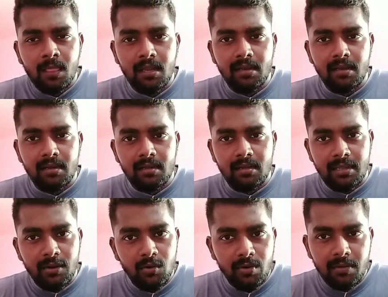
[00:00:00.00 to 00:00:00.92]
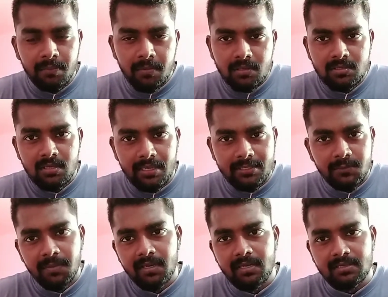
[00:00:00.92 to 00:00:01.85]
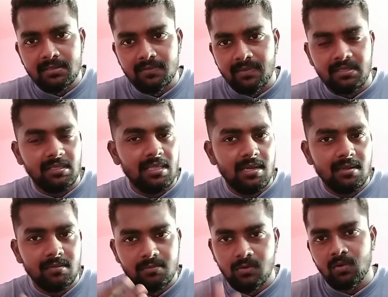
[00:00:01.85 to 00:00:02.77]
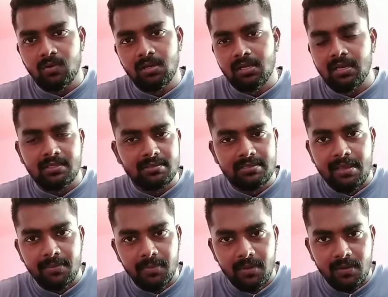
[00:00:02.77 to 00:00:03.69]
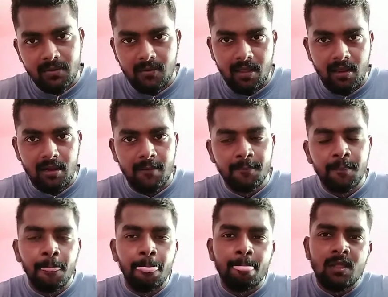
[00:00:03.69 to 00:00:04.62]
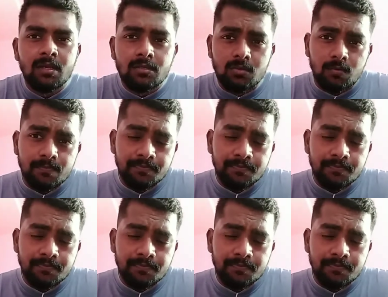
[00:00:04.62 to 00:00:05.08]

அண்ட் என்னுடைய பர்சனல் எக்ஸ்பீரியன்ஸ் பற்றி தான் உங்களுக்கு நான் ஷேர் பண்ணுறேன் ஓகேங்களா ஸோ